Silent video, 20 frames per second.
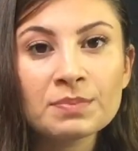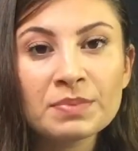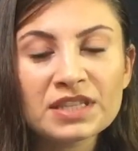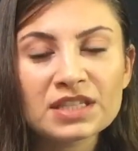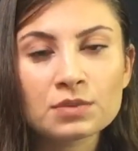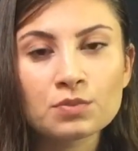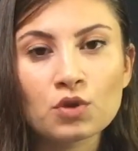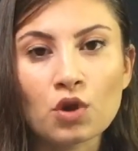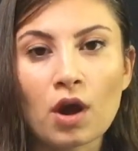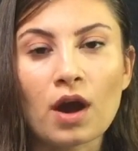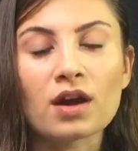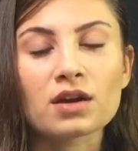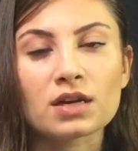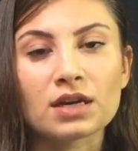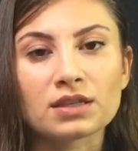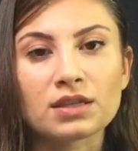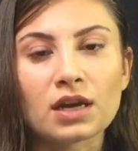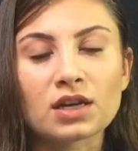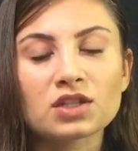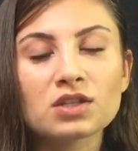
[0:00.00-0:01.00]
da bitmiyor
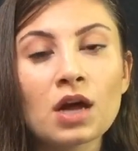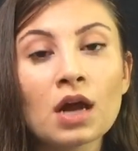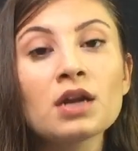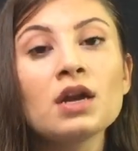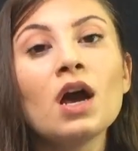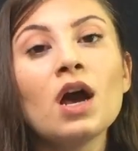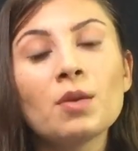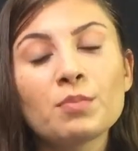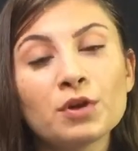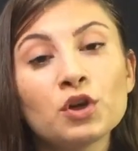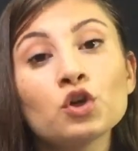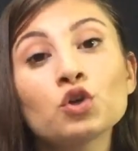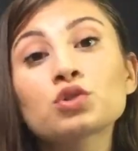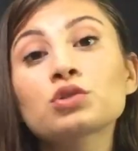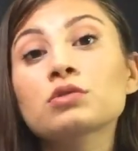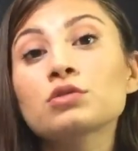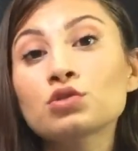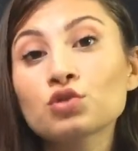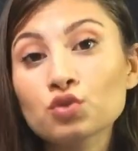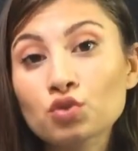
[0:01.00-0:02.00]
arkadaşlar.
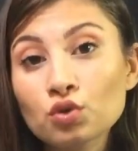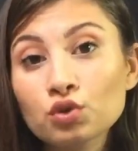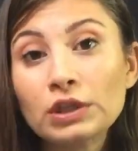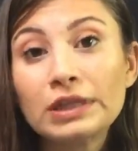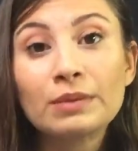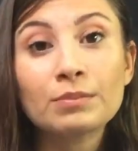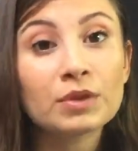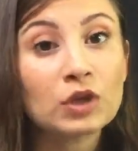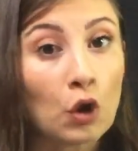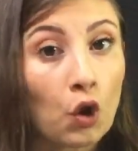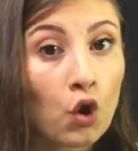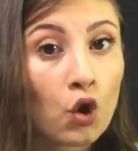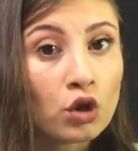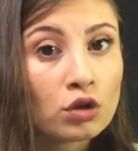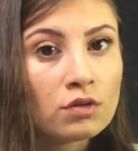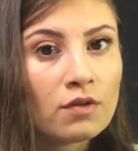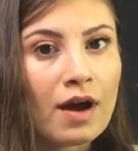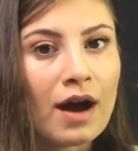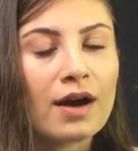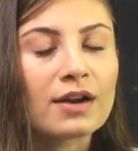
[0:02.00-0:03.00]
Biliyorsunuz Odin'in bir
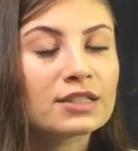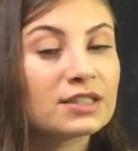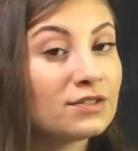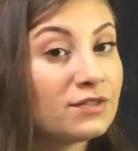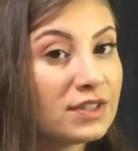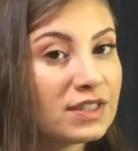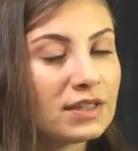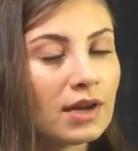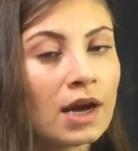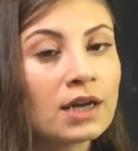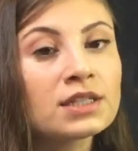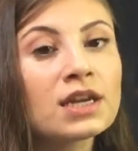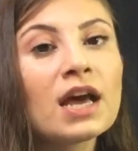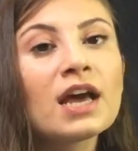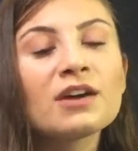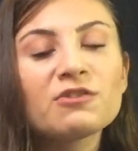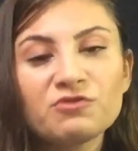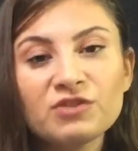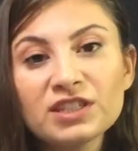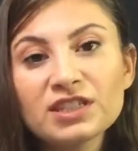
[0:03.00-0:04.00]
oğlu vardı Vidar.
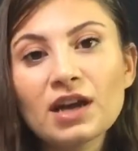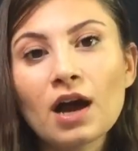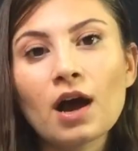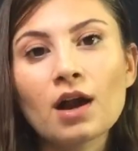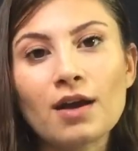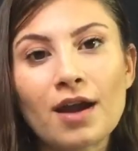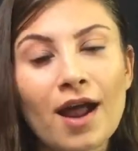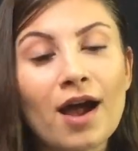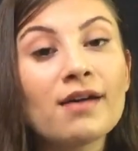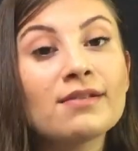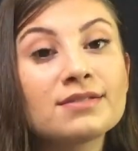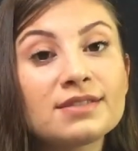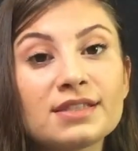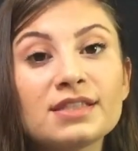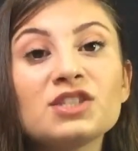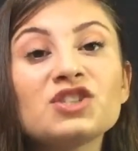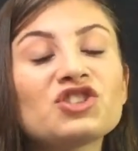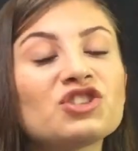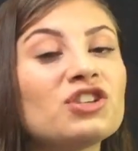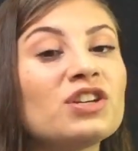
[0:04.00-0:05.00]
Vidar'la
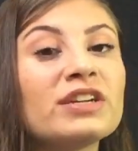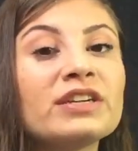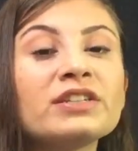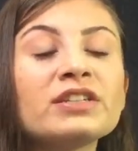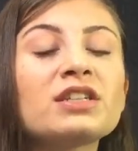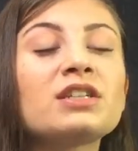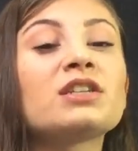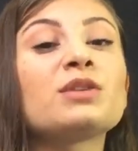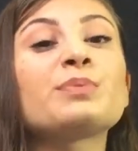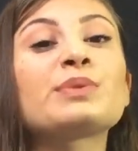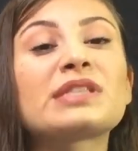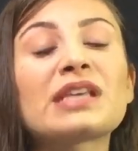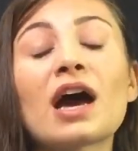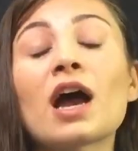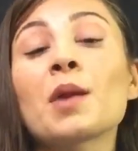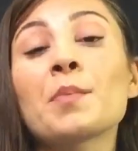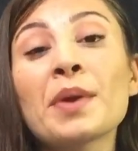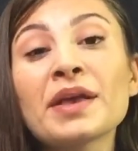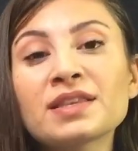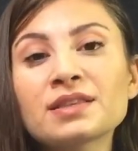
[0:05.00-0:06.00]
zincirlerini kırıp
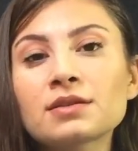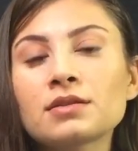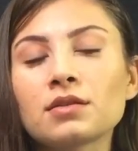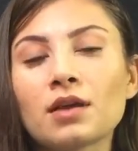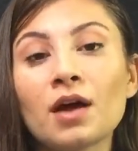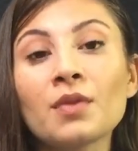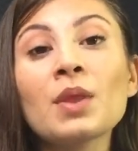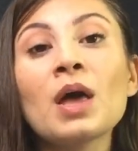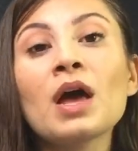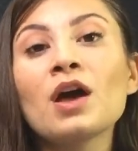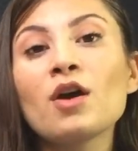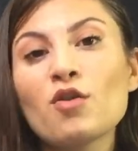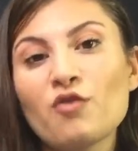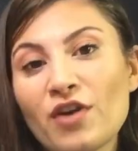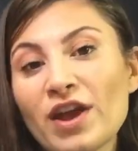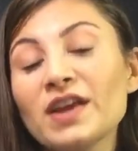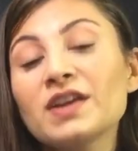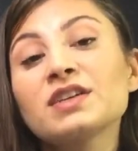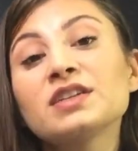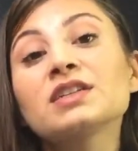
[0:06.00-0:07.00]
serbest kılan
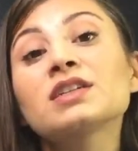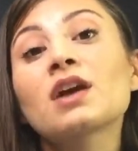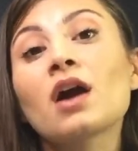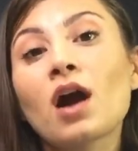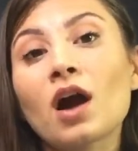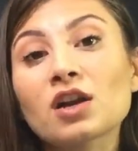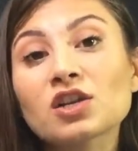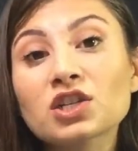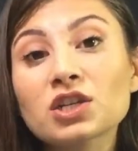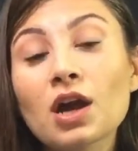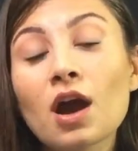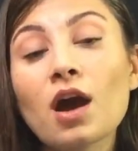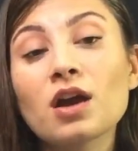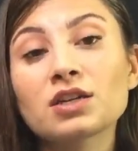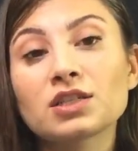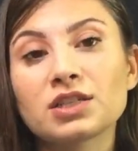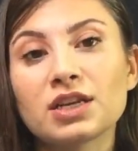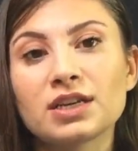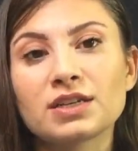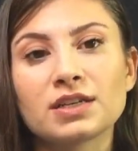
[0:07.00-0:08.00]
Fenrir karşı
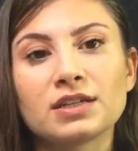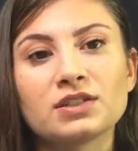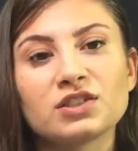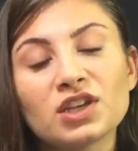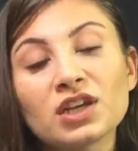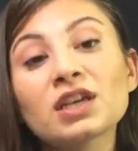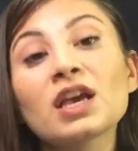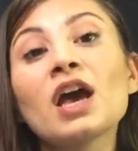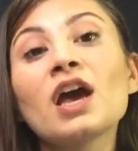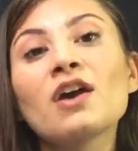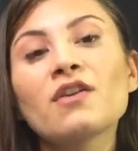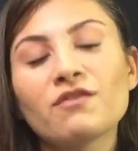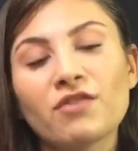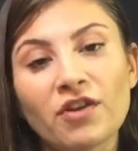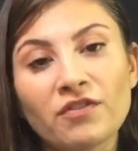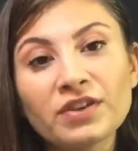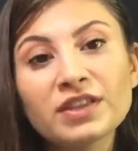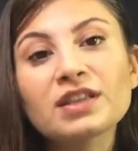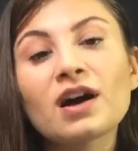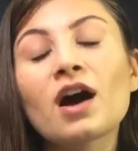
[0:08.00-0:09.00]
karşıya gelecek
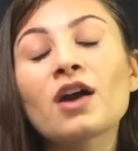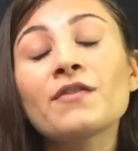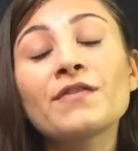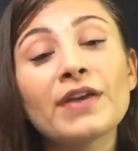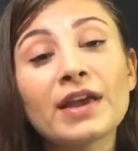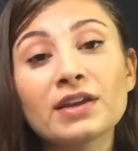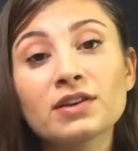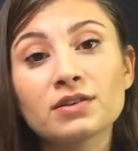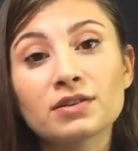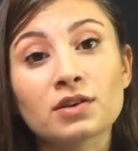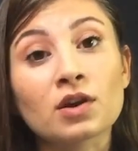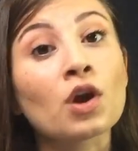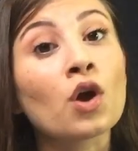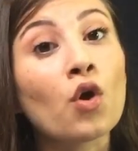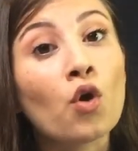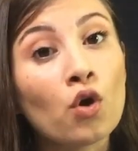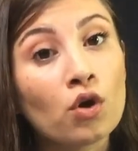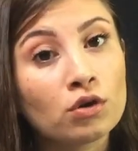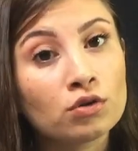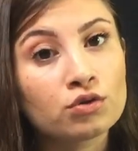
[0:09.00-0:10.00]
ve Vidar Fenrir'i
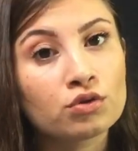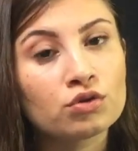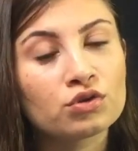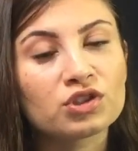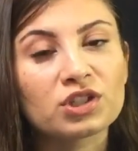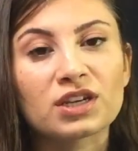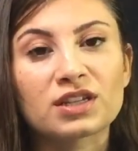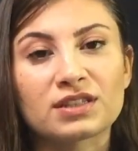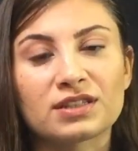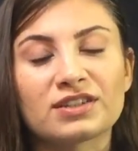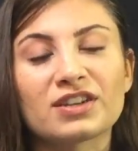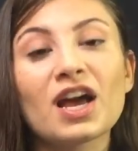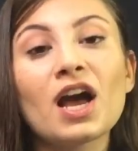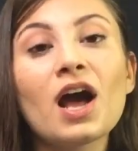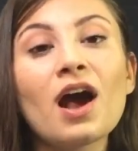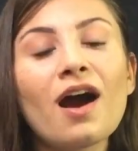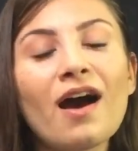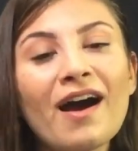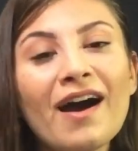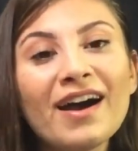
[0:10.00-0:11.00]
öldürecektir.
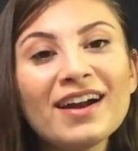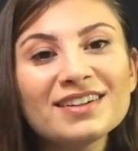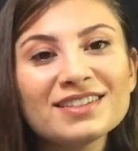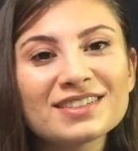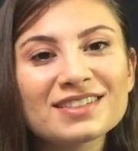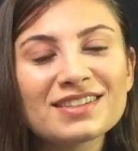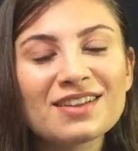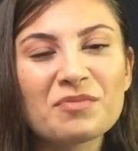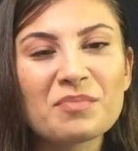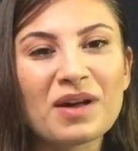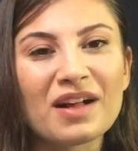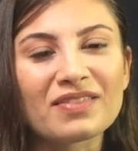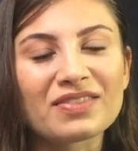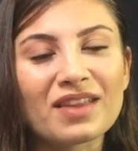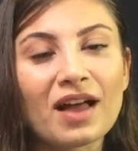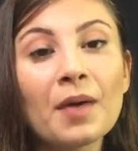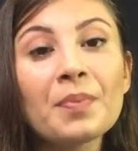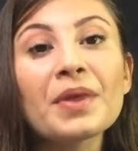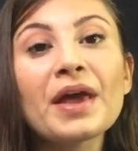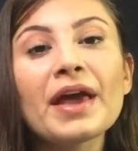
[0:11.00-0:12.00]
Aynı
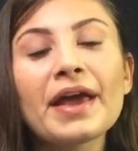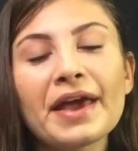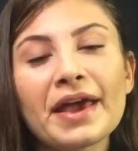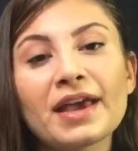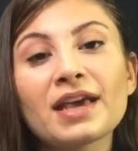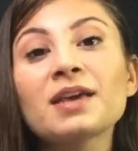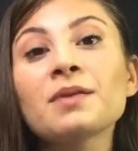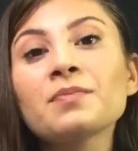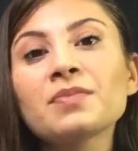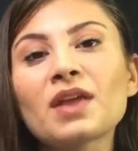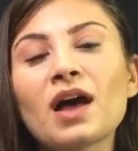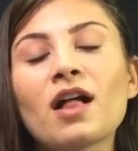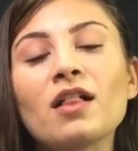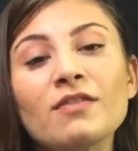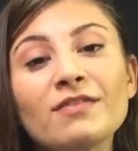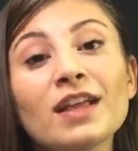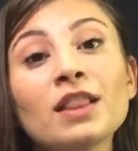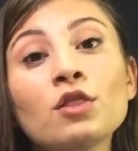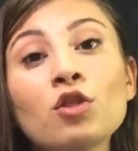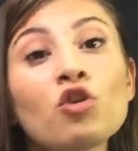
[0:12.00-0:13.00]
zamanda
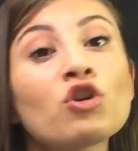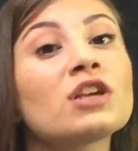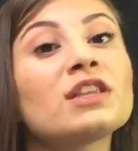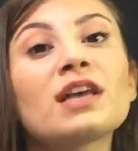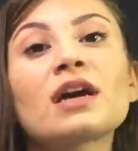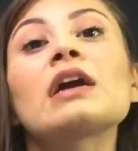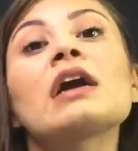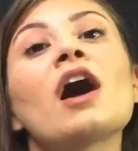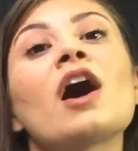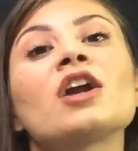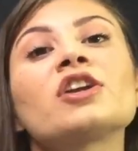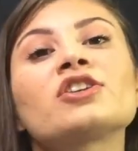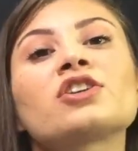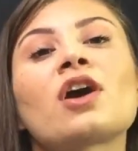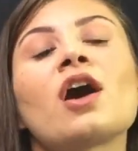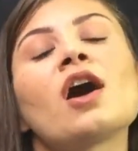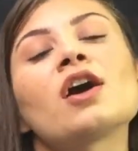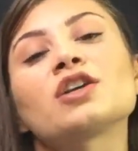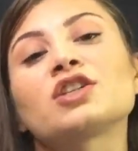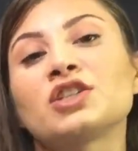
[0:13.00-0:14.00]
Heimdall ve Loki de
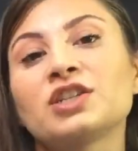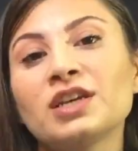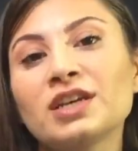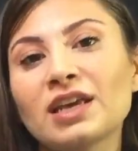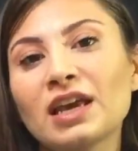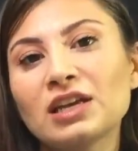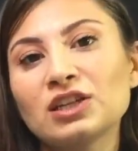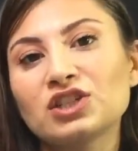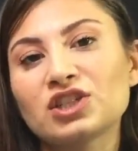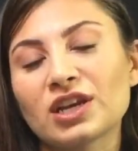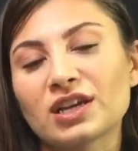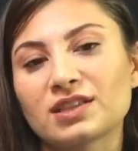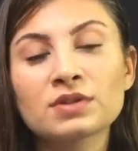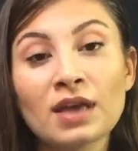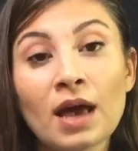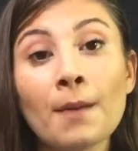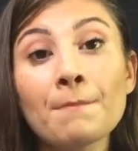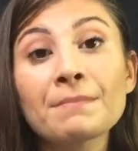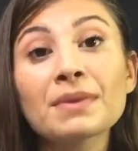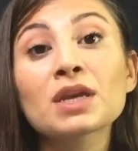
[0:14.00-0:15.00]
karşı karşıya gelecek.
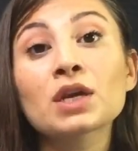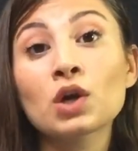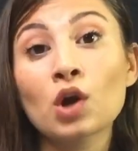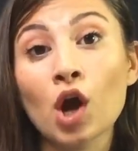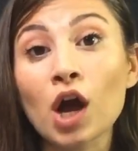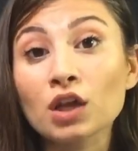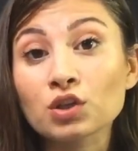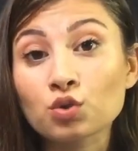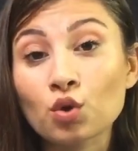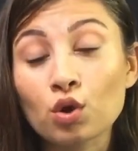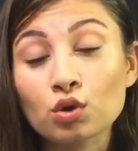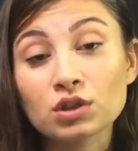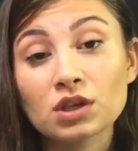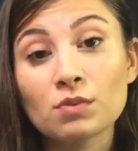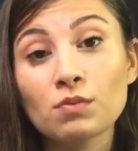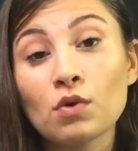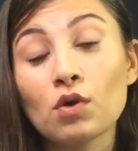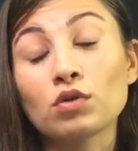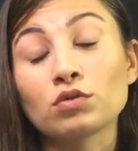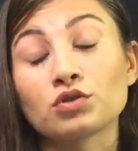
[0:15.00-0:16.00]
Tam bir kaos
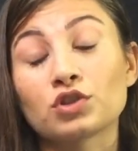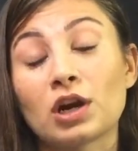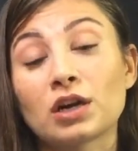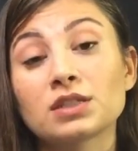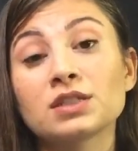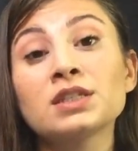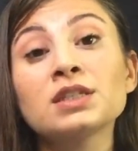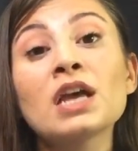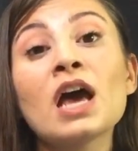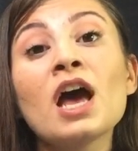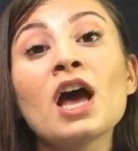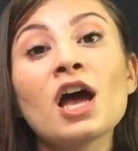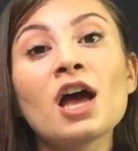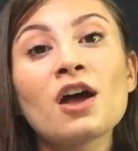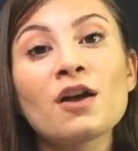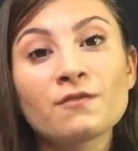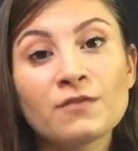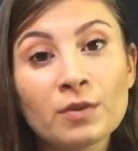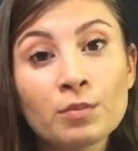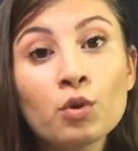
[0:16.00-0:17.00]
ortamı olacaktır.
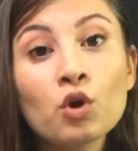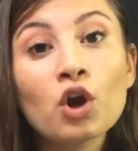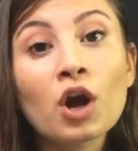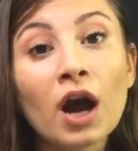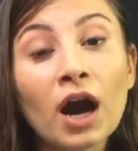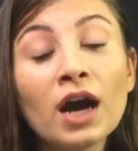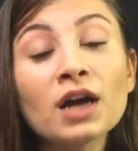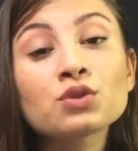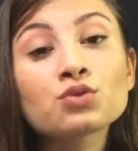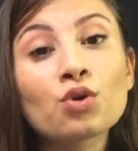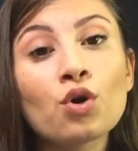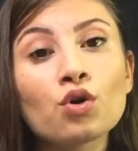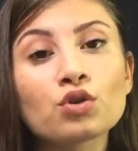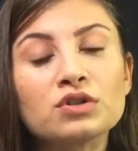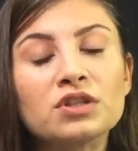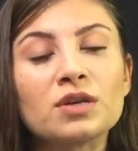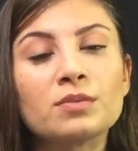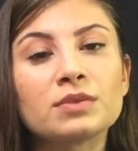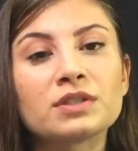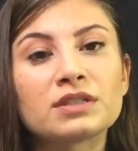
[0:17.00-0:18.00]
Ve bu kaos
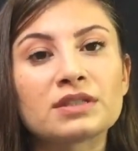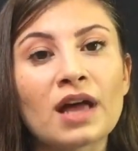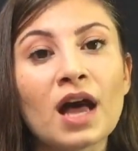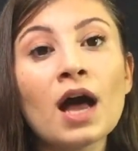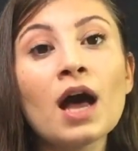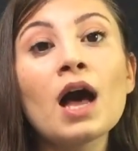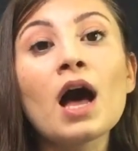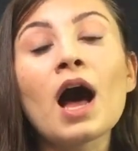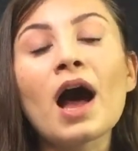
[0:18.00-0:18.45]
ortamında